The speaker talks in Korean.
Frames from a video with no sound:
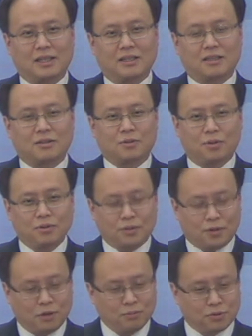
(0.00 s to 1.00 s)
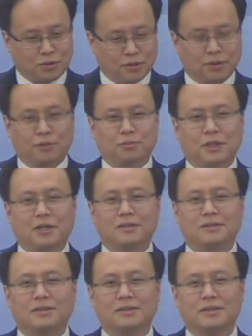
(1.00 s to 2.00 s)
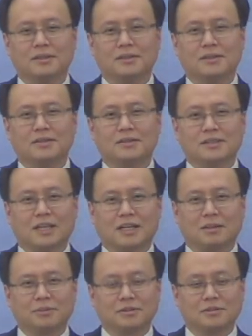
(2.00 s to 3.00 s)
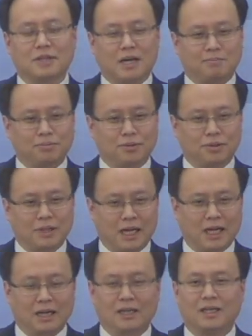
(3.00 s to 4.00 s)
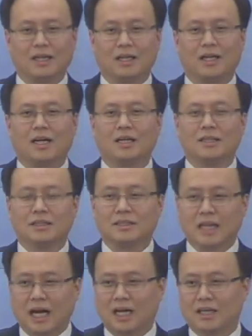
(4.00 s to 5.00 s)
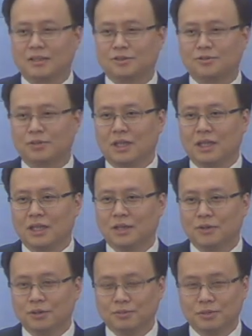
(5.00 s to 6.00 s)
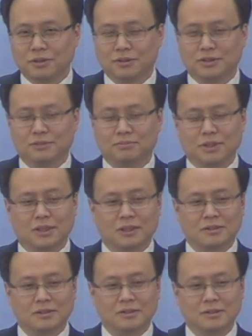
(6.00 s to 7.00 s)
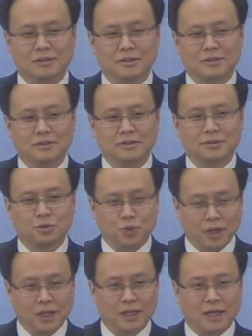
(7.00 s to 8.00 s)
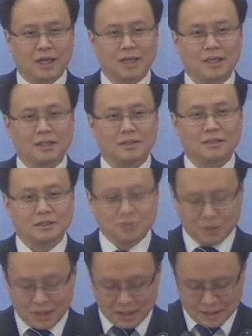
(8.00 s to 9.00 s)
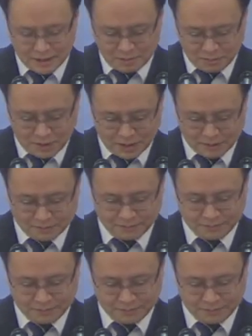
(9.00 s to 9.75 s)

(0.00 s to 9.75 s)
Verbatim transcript: 다리를 꽁꽁 묶어 놓으면 그 사람은 앞으로 나아갈래야 나아갈 수가 없는 것입니다. 죄가 그와 같습니다.